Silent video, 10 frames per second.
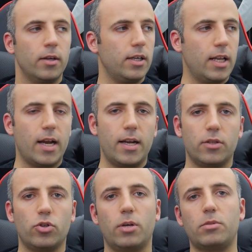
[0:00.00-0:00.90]

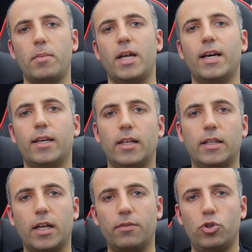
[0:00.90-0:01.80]
İlerleyen dönemde merak
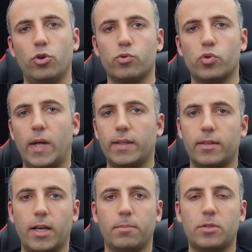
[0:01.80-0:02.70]
edenler videomuzun
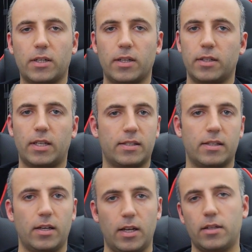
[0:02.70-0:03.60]
altına yaptıkları
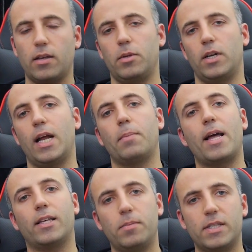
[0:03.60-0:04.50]
testleri iletebilirler.
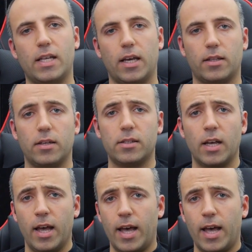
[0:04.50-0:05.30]
Belki biz de ekleriz.